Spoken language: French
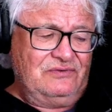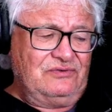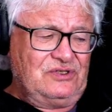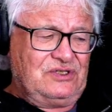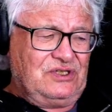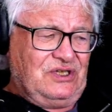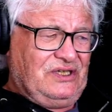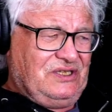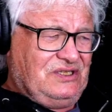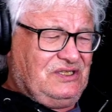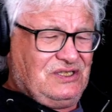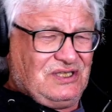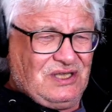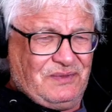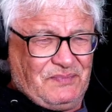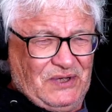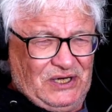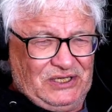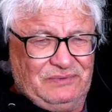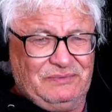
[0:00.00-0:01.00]
qui sera édité
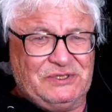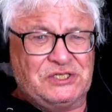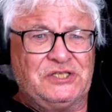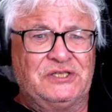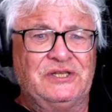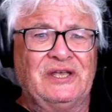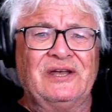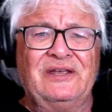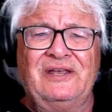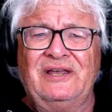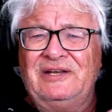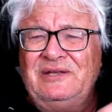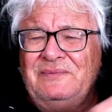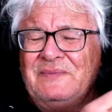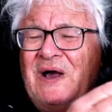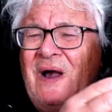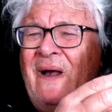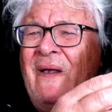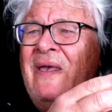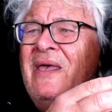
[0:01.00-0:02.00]
par l'imaginaire
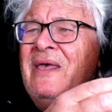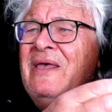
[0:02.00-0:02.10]
Gallimard.